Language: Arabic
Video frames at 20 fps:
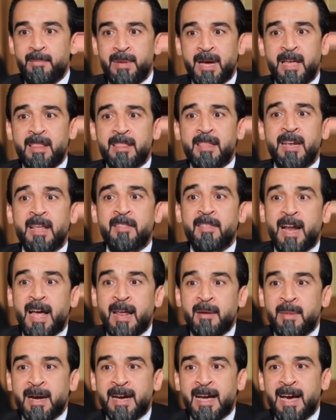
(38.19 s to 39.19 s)
بغض النظر
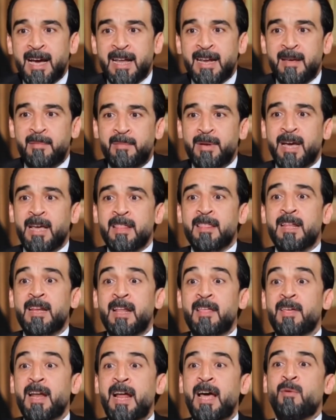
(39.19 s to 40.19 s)
عن مكانه بغض
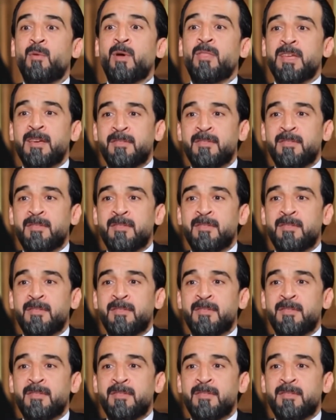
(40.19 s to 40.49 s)
النظر عن